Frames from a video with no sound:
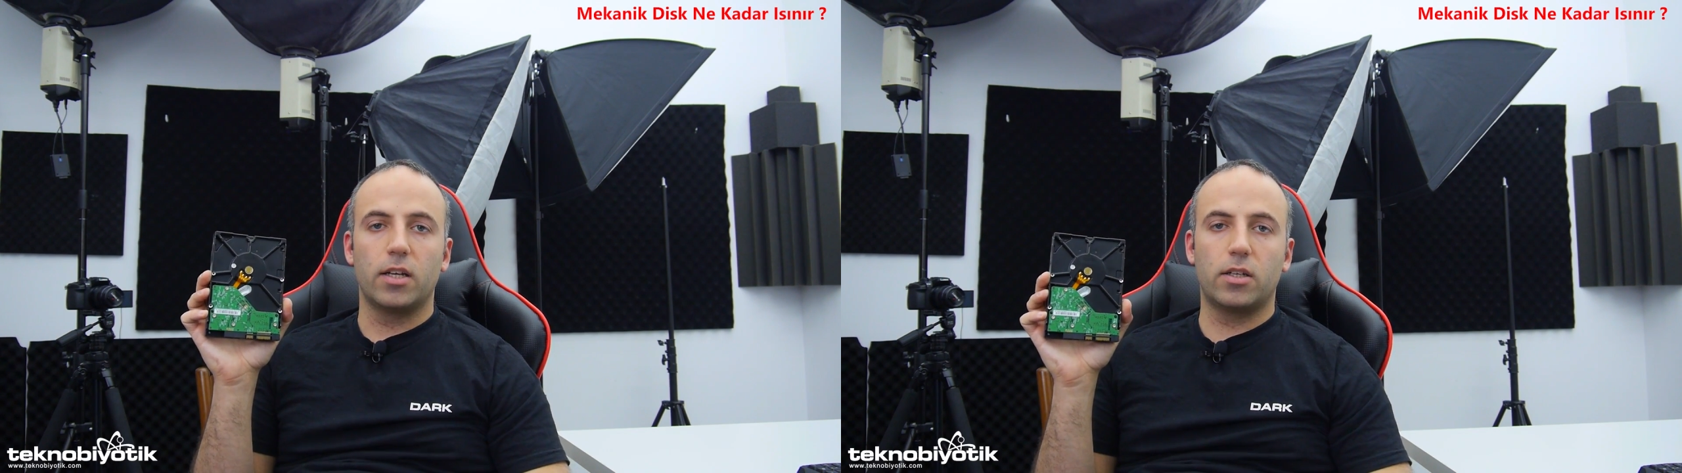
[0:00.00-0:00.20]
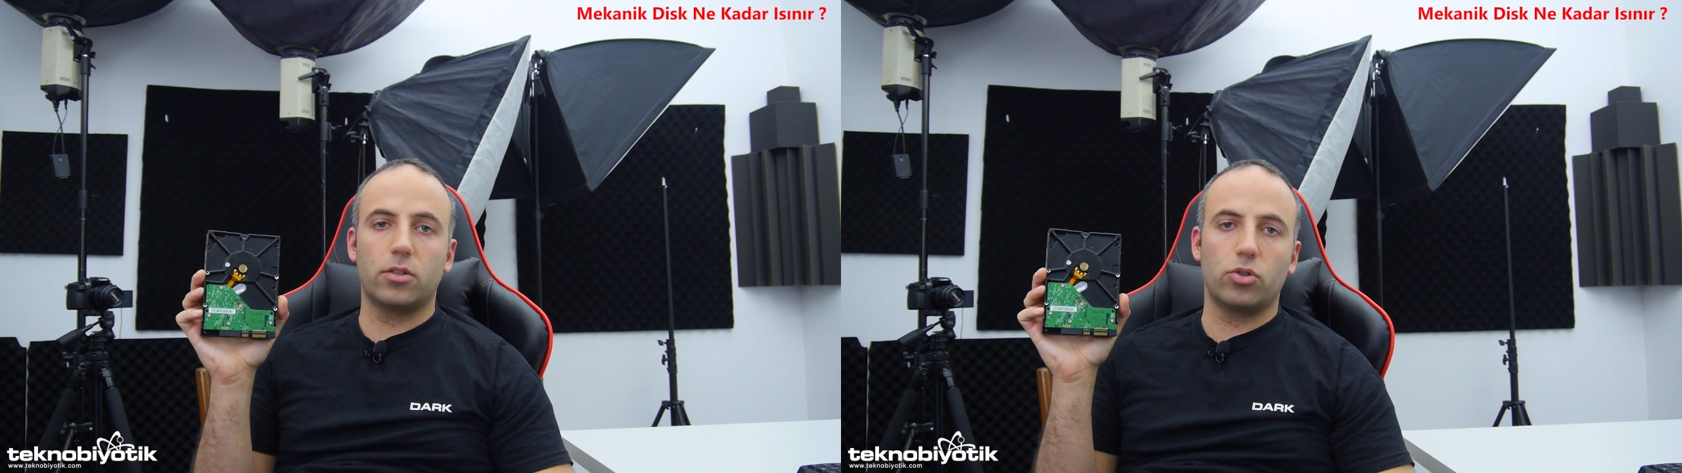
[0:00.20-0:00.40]

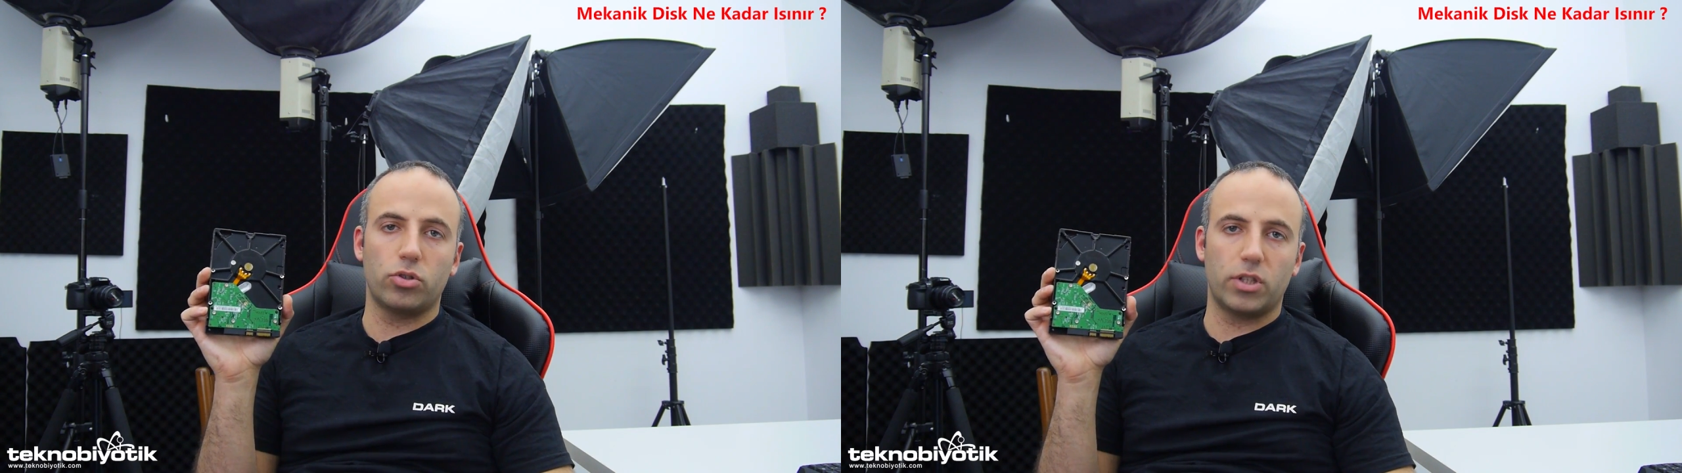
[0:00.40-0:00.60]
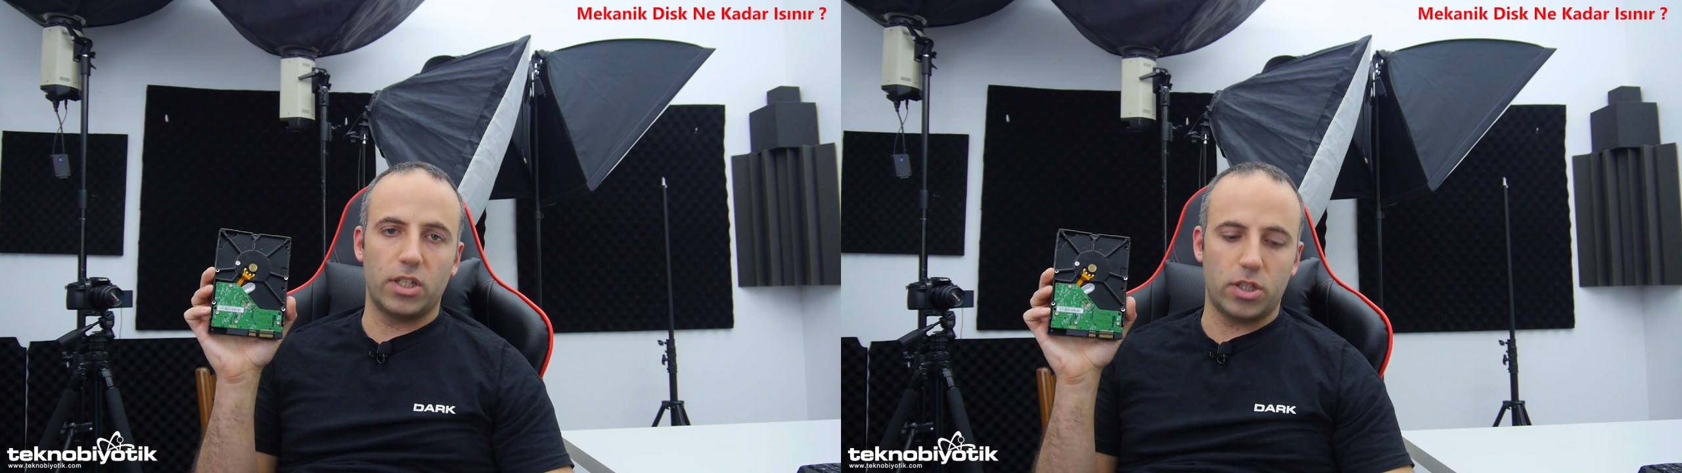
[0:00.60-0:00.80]

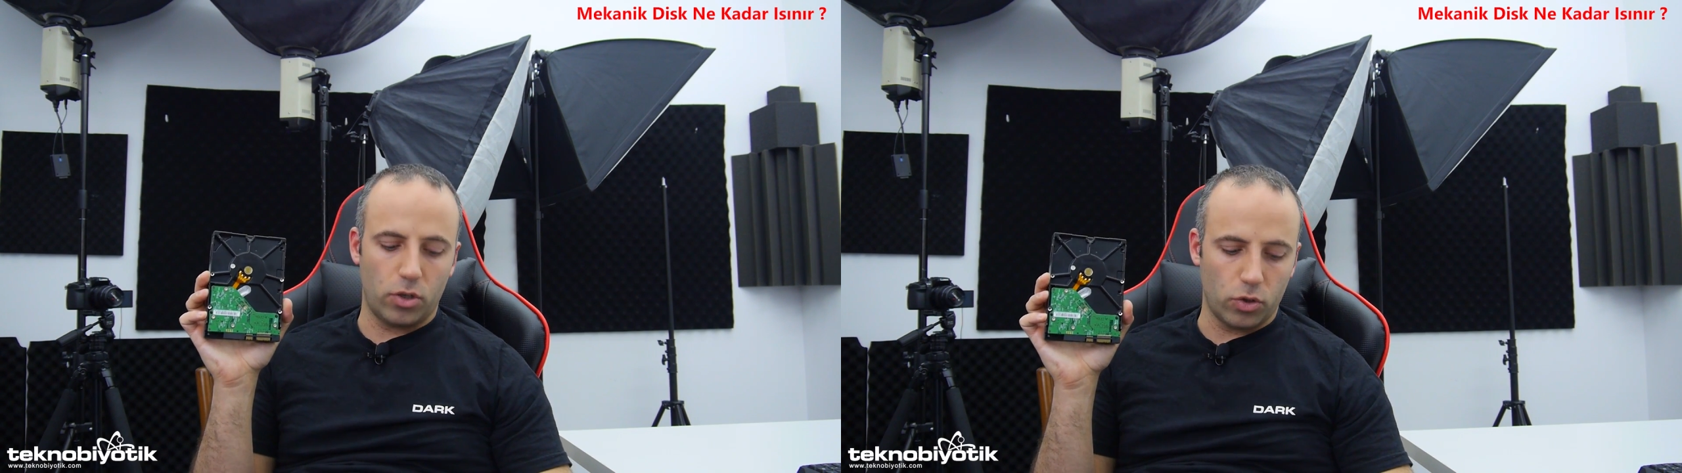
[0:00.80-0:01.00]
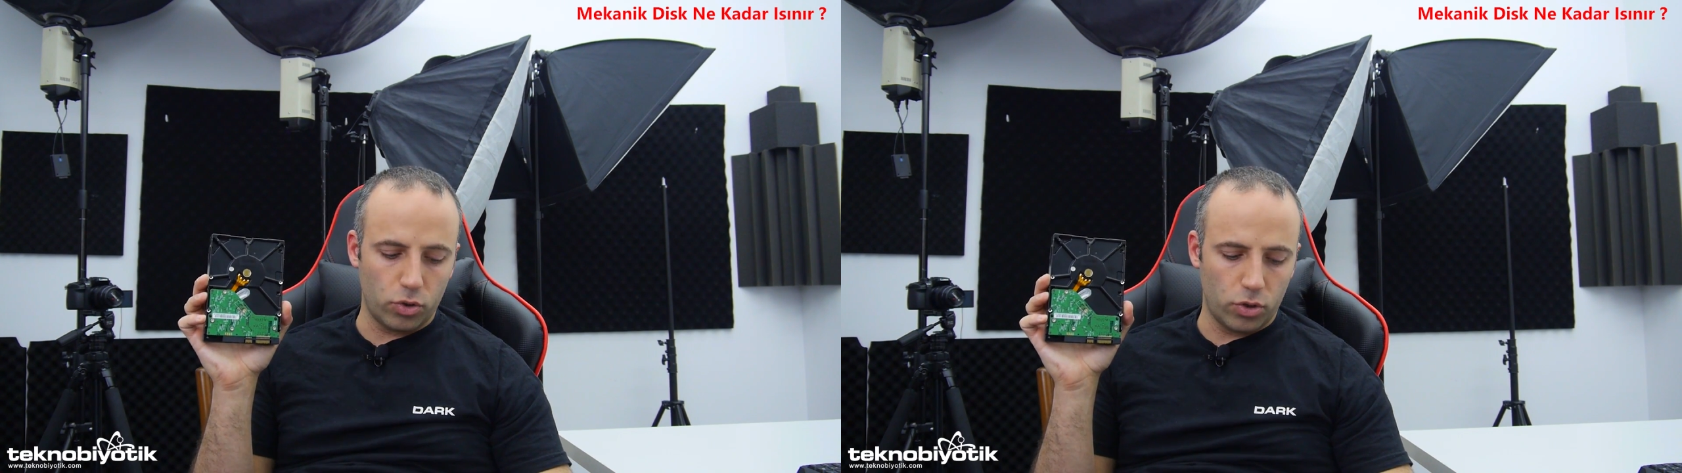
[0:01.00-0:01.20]
44 dereceyi
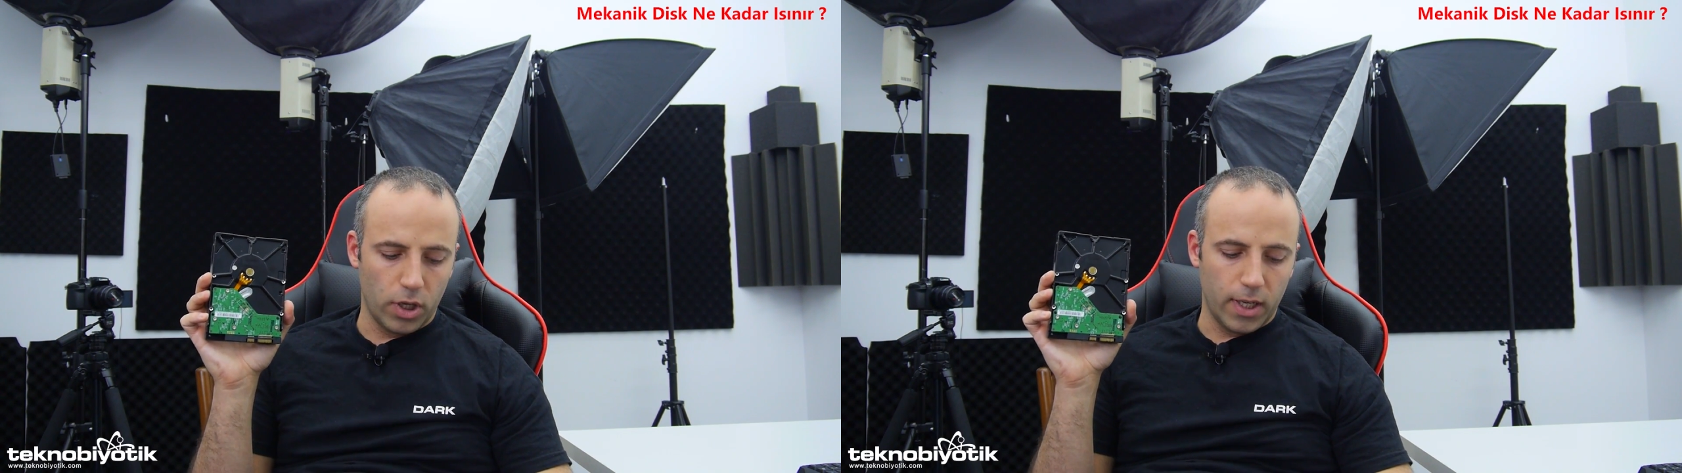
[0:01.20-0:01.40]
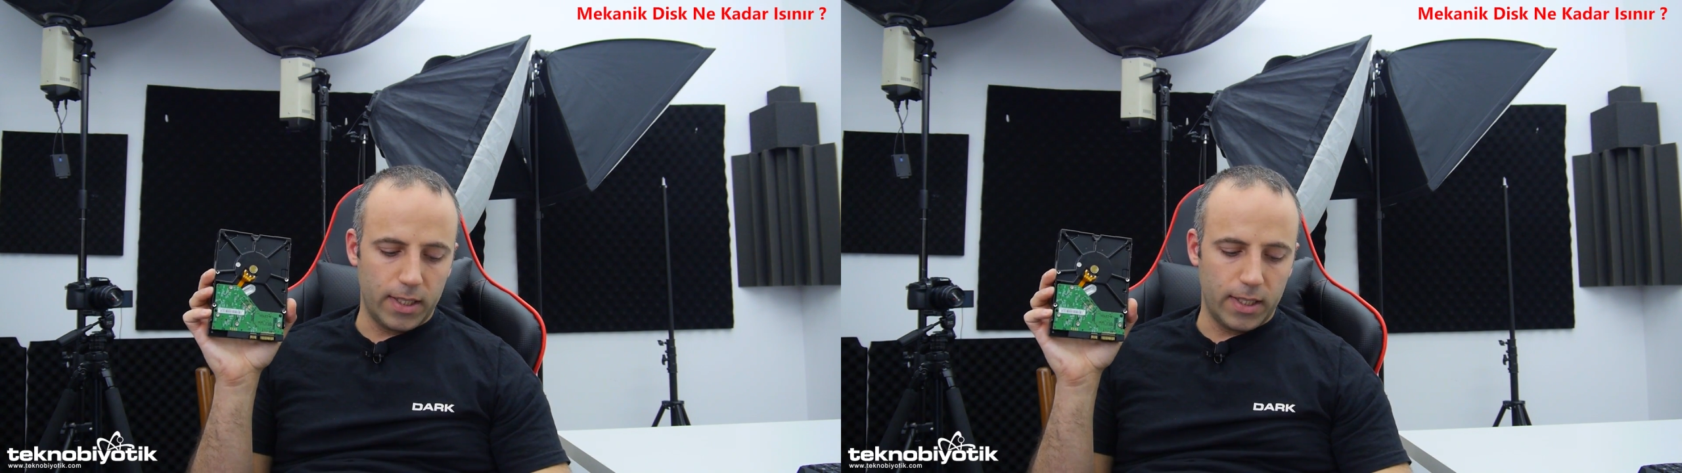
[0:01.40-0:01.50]
gördük.